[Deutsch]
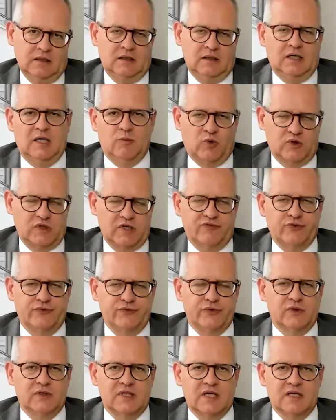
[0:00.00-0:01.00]
Ähm, und
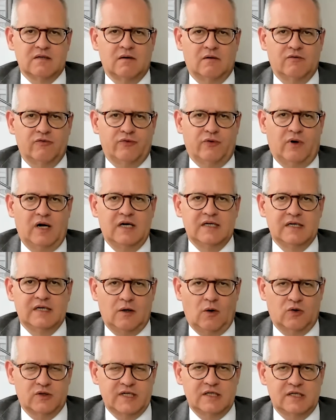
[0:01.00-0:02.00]
davon würden dann vor allen
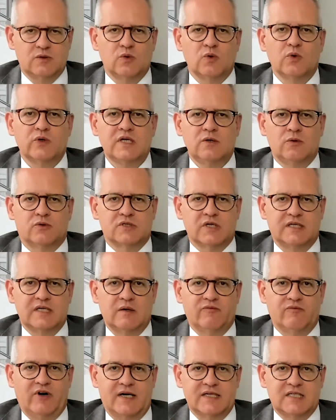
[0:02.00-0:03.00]
Dingen auch
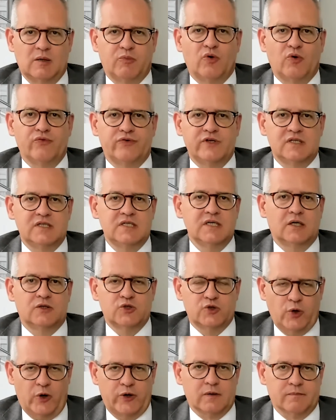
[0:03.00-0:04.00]
Technologieunternehmen weiter
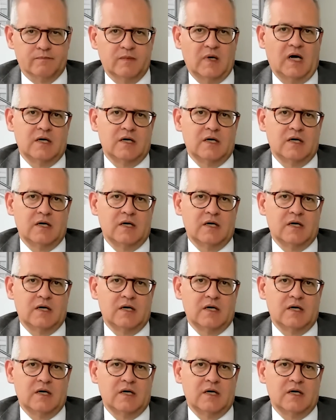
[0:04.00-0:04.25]
profitieren können.